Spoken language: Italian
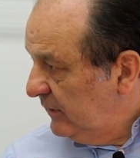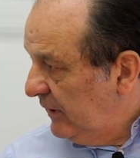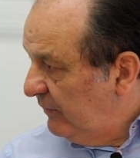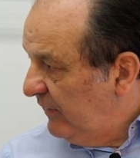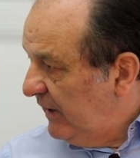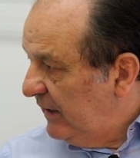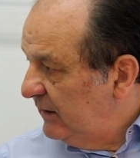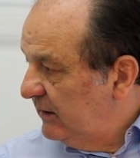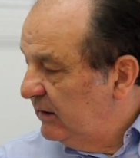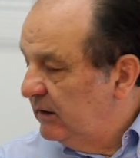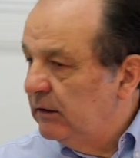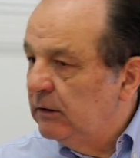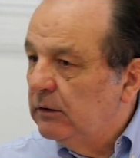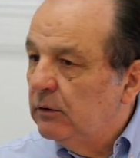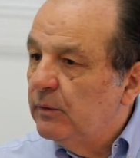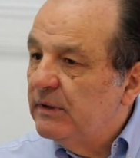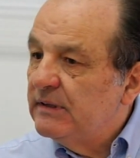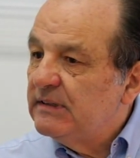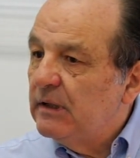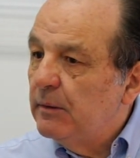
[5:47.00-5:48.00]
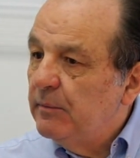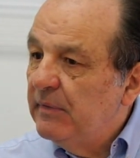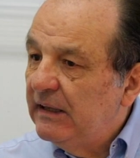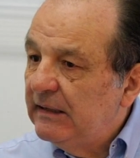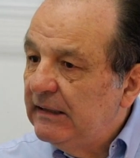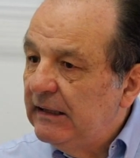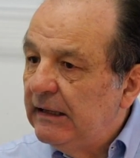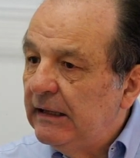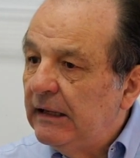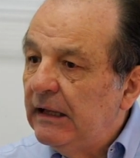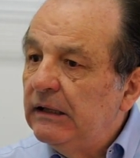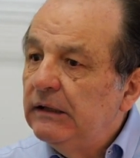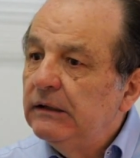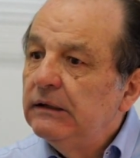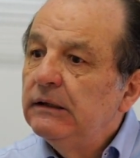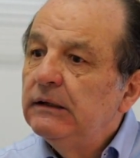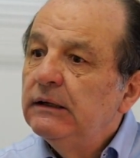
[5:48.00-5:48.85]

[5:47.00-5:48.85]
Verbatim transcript: avanti questa mia idea